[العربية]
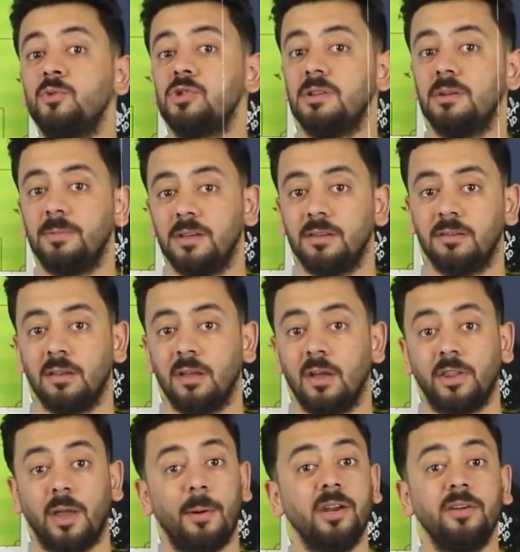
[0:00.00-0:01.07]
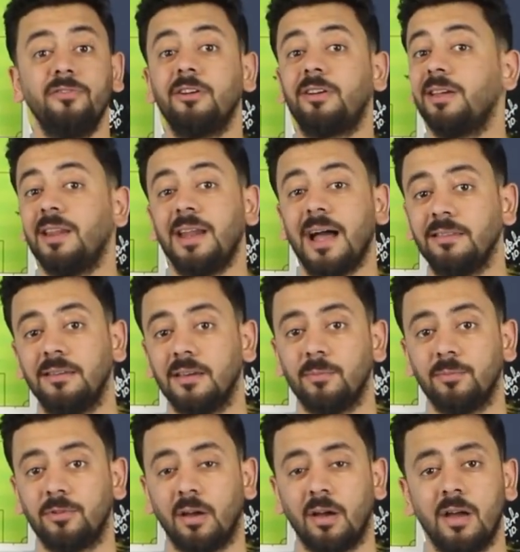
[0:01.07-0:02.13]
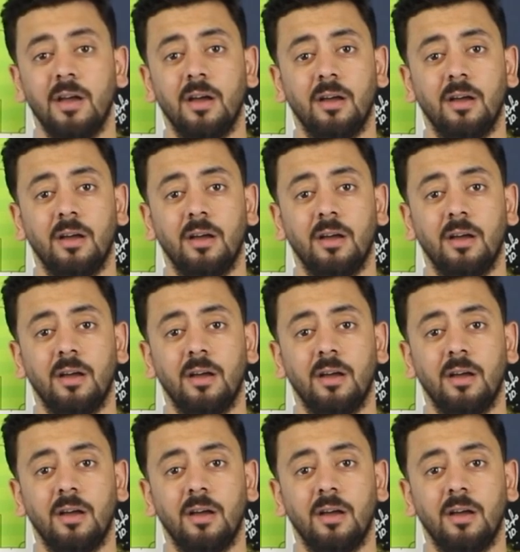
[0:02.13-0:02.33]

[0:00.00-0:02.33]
مذنبين طب هنفضل كده لحد امتى